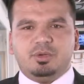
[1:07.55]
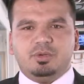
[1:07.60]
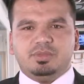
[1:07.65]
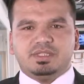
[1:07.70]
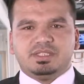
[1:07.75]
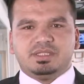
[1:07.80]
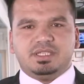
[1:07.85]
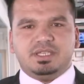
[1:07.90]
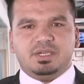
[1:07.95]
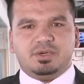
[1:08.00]

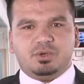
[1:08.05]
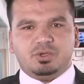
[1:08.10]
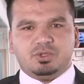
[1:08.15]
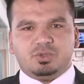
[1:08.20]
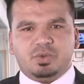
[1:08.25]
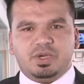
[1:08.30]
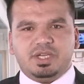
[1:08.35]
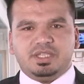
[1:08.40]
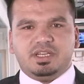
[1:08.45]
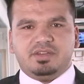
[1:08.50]
المصري
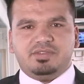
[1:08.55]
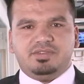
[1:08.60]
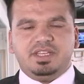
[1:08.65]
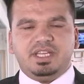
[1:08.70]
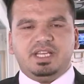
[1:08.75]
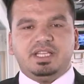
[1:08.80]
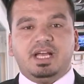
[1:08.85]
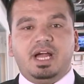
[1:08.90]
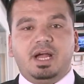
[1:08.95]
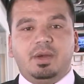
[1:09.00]
خطوة
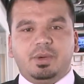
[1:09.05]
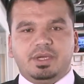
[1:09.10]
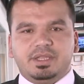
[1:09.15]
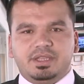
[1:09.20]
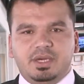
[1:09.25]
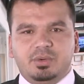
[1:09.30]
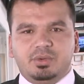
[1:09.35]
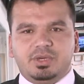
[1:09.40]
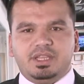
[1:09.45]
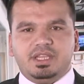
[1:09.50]
إضافية نحو
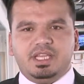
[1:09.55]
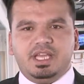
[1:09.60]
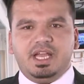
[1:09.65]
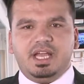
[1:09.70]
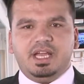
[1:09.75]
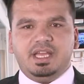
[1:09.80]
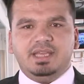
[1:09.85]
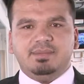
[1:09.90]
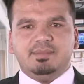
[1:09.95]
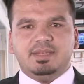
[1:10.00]
الدور
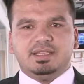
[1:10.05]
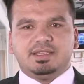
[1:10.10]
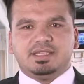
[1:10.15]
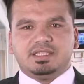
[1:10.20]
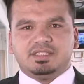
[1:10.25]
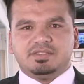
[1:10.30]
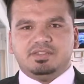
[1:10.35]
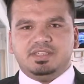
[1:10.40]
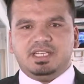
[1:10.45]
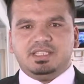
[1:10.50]
النهائي من
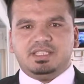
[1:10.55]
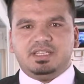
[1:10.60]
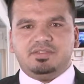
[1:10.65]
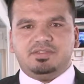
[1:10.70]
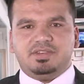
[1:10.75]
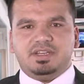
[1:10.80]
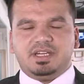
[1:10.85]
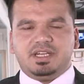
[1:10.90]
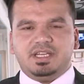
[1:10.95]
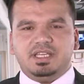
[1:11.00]
التصفيات
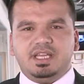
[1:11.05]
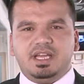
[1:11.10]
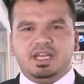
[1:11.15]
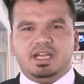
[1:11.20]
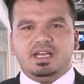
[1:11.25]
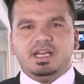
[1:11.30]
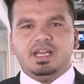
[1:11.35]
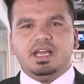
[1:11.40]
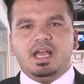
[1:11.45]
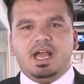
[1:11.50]
الإفريقية